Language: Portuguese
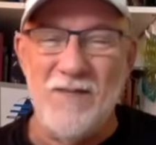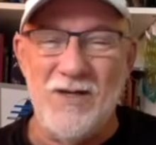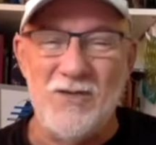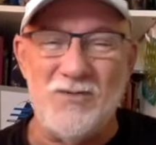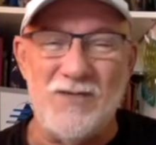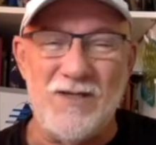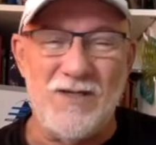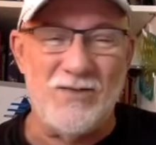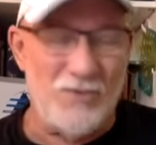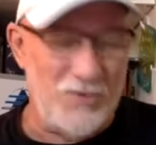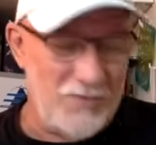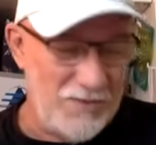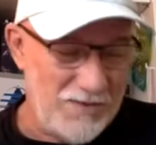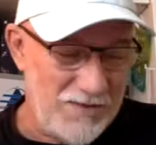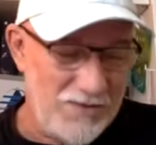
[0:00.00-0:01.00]
Eu sei que todos
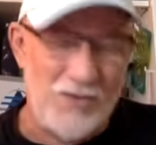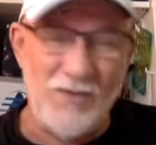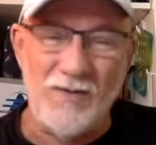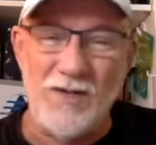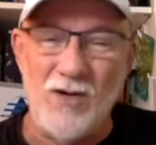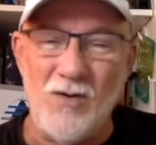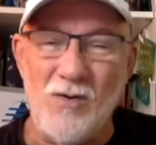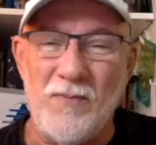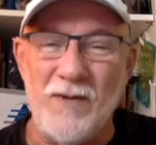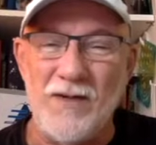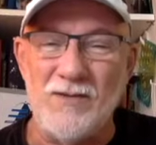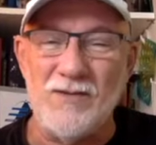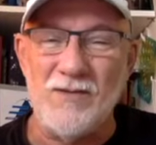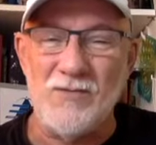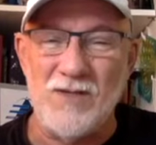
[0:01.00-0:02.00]
vocês estão aí
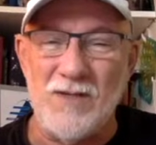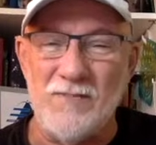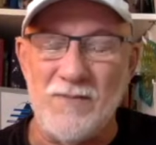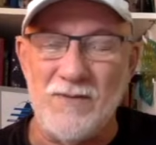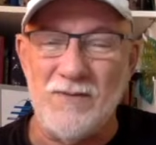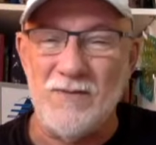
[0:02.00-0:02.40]
acompanhando, estão sempre